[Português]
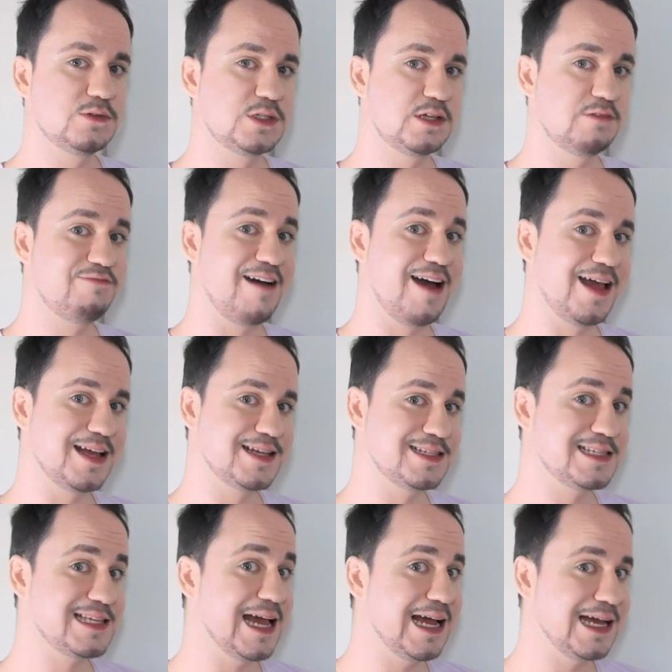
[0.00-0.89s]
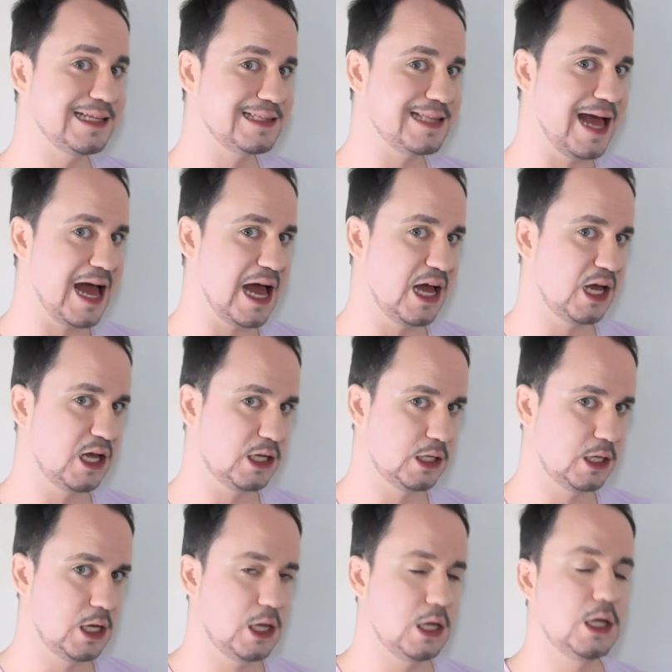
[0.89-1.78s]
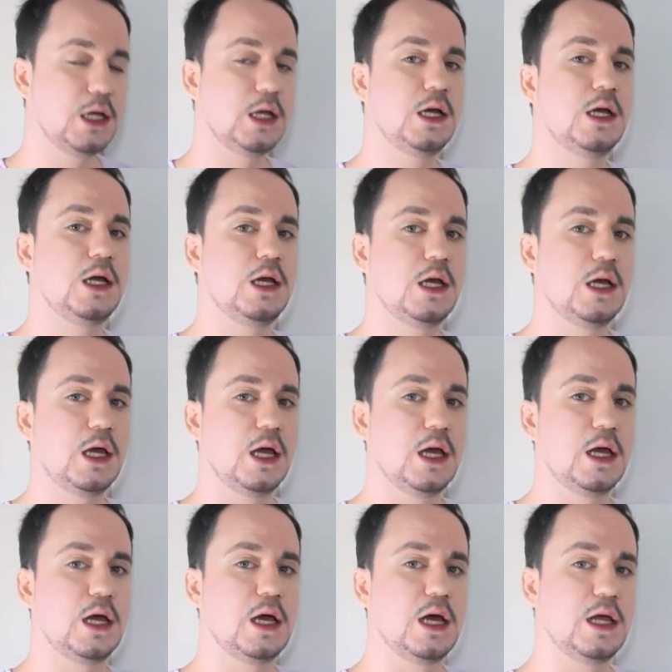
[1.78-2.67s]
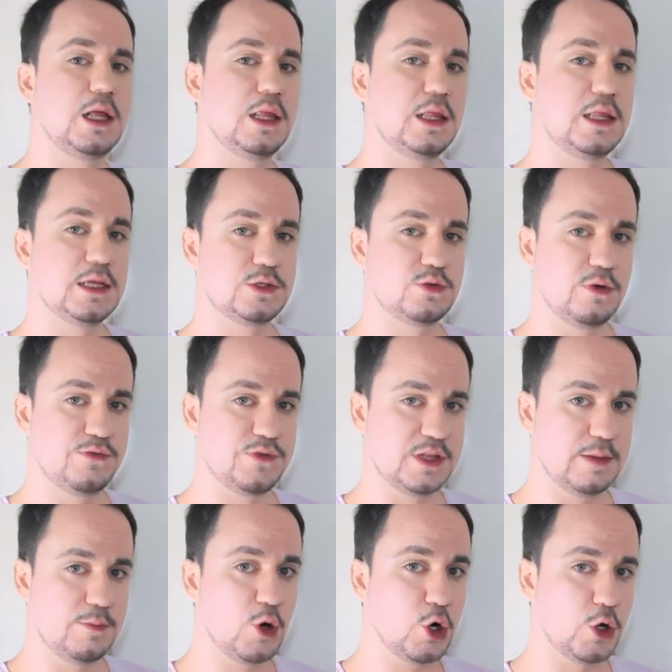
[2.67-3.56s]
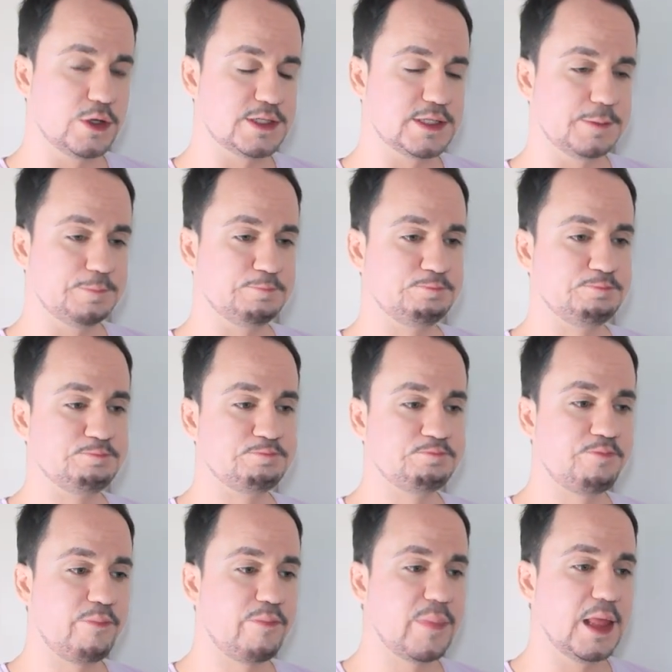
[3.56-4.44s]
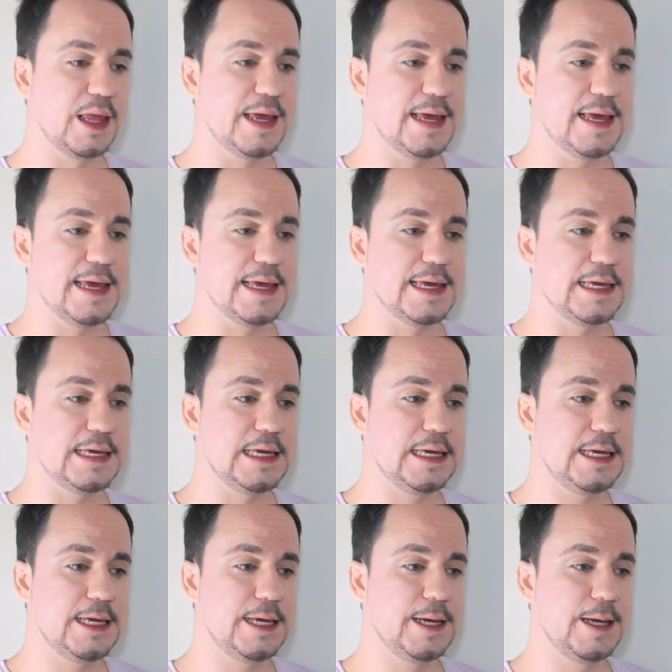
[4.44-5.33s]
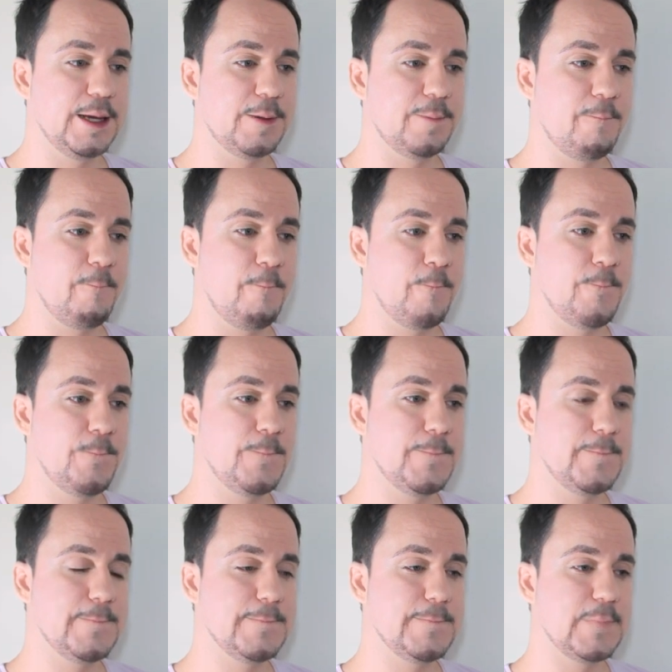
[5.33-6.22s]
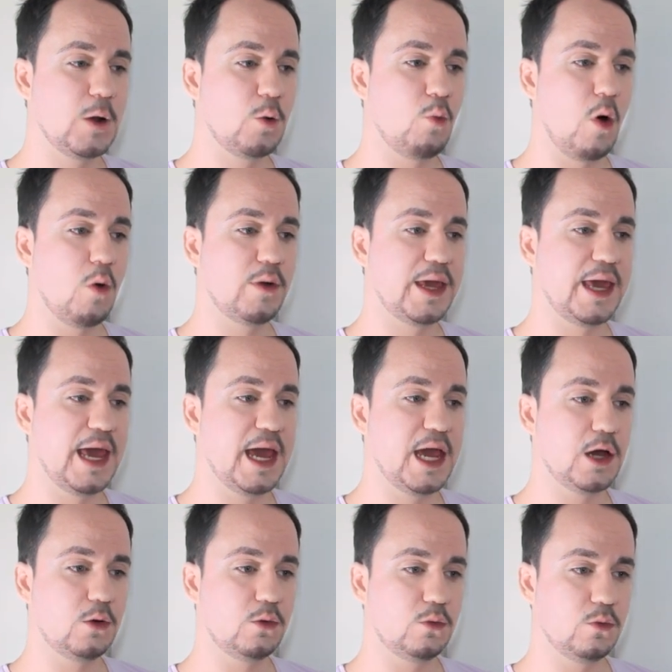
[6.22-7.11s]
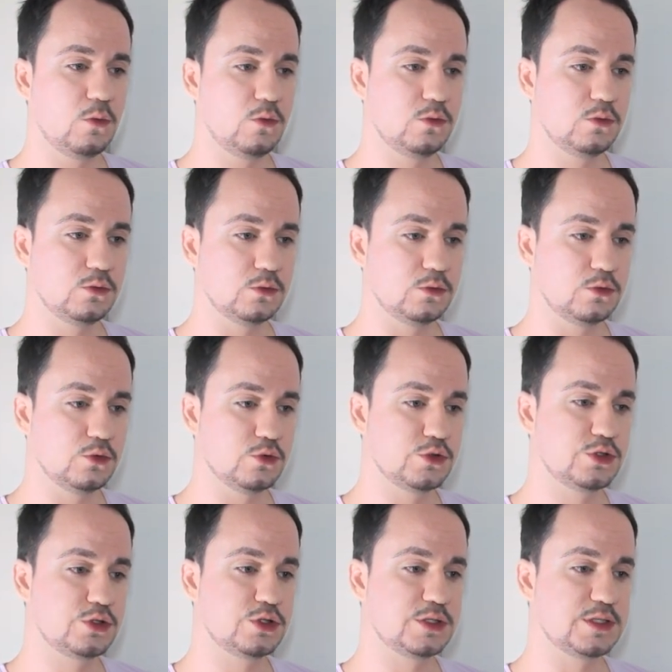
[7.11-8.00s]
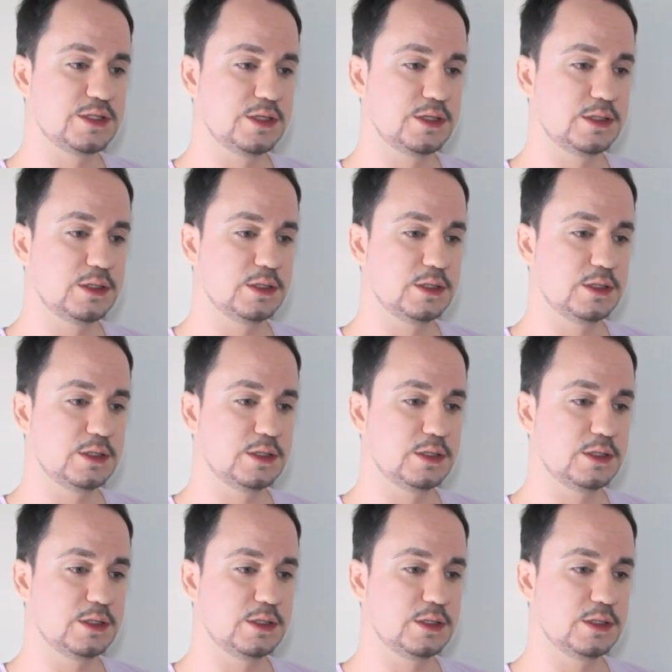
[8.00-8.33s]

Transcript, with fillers: você vai acertar da sua vida amorosa. E hum, qualquer um dos